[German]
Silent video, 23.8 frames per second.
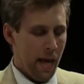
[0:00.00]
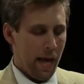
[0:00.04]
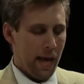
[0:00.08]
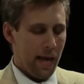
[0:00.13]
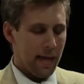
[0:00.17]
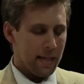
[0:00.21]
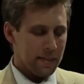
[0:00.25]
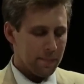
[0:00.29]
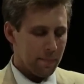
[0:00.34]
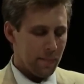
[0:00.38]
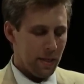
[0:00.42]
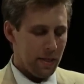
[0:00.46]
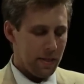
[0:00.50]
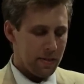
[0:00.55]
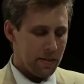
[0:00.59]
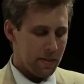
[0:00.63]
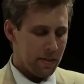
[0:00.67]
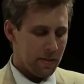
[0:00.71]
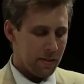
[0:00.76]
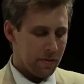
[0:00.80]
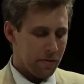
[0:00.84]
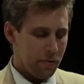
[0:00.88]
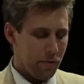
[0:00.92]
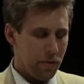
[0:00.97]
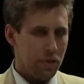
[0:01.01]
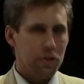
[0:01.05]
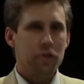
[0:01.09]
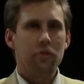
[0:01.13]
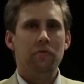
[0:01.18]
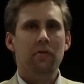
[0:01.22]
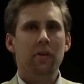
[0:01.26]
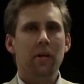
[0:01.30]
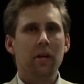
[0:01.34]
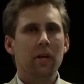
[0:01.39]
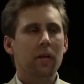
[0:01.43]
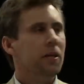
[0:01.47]
Erstmal ist es natürlich
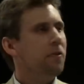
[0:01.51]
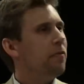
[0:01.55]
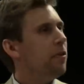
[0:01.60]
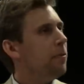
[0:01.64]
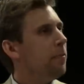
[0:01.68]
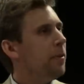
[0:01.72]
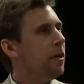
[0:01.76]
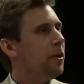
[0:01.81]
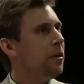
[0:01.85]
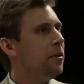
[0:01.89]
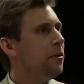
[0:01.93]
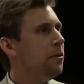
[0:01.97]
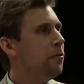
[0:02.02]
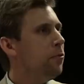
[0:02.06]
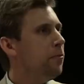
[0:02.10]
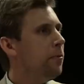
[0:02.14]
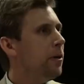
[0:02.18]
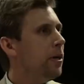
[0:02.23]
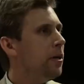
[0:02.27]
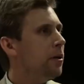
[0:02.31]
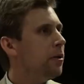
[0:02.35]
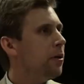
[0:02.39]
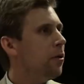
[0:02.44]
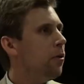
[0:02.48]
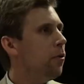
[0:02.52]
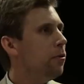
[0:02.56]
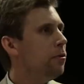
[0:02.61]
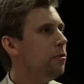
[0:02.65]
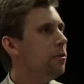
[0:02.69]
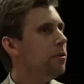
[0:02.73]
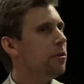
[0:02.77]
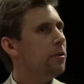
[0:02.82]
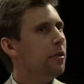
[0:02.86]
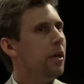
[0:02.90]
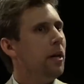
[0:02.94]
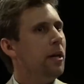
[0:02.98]
schwierig, wenn man über
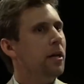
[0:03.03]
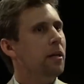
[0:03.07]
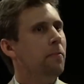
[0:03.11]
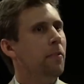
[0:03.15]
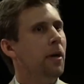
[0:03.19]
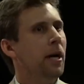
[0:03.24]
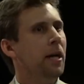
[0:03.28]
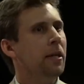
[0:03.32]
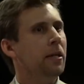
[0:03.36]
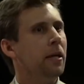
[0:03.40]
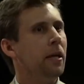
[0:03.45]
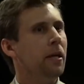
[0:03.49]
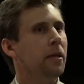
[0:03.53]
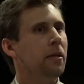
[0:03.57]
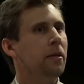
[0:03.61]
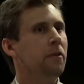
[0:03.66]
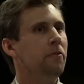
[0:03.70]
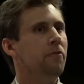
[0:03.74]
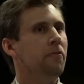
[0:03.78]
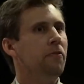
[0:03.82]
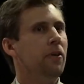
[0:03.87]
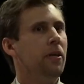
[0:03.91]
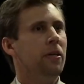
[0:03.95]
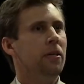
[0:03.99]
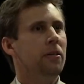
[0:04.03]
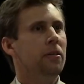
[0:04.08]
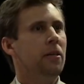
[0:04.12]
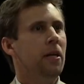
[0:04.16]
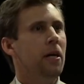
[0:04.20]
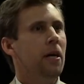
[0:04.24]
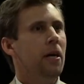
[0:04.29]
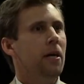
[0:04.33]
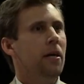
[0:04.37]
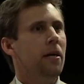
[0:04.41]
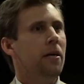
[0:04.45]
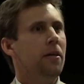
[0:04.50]
Kunst allgemein redet, weil
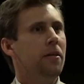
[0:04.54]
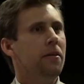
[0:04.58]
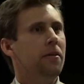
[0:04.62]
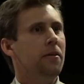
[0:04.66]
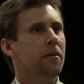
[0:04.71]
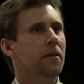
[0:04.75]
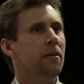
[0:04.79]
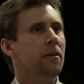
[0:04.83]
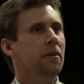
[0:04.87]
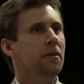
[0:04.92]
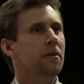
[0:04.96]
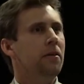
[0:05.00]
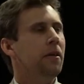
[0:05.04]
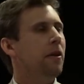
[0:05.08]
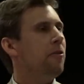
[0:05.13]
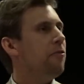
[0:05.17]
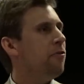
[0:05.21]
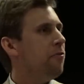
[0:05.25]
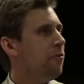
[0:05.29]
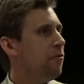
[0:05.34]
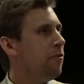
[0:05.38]
ich äh, der,